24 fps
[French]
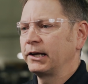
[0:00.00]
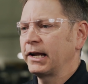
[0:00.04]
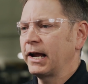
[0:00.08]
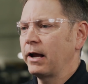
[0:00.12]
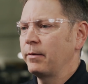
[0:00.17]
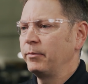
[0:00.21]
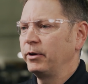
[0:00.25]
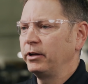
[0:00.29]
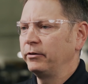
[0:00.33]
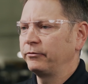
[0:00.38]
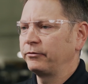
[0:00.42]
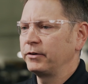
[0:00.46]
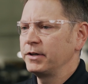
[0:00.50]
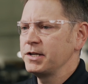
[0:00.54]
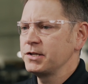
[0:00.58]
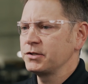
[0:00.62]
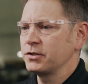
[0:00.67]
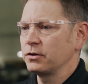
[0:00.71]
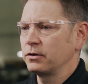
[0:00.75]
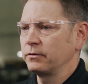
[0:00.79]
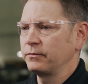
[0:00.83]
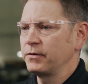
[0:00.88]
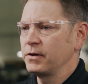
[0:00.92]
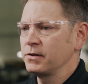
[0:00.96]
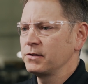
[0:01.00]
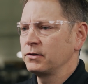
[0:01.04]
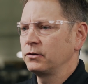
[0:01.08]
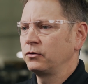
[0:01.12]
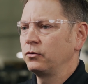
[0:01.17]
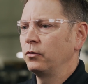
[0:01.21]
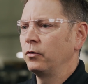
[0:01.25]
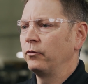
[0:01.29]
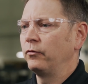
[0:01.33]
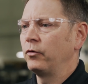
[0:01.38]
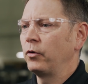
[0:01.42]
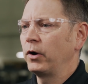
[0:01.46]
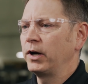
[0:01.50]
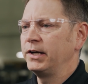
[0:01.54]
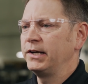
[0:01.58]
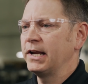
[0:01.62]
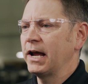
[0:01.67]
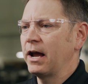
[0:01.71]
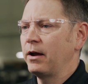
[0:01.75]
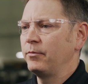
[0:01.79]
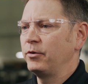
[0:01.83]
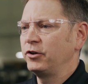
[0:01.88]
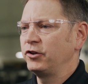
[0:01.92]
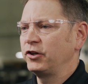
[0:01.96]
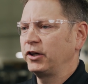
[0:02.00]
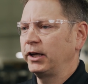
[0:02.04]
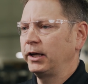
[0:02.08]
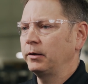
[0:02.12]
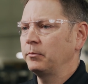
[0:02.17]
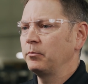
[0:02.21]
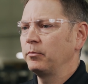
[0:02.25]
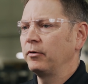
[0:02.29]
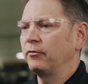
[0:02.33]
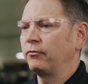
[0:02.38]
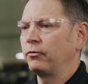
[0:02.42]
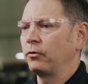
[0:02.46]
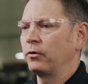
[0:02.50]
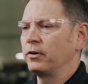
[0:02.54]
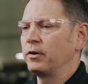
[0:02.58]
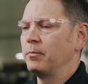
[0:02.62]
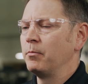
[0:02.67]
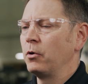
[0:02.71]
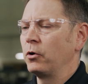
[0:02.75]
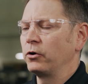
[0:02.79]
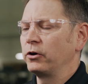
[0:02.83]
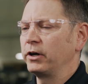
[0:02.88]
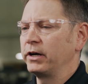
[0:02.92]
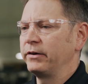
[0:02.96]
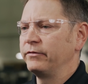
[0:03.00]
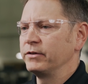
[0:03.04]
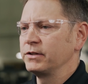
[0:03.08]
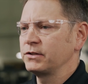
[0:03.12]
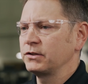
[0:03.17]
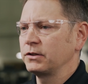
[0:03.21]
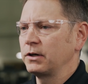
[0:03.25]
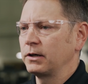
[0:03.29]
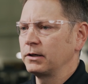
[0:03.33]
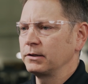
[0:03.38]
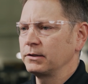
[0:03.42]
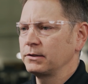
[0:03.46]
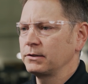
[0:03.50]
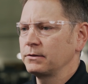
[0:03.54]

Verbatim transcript: et sans contamination pour éviter de l'endommager avant même que le moteur ne démarre.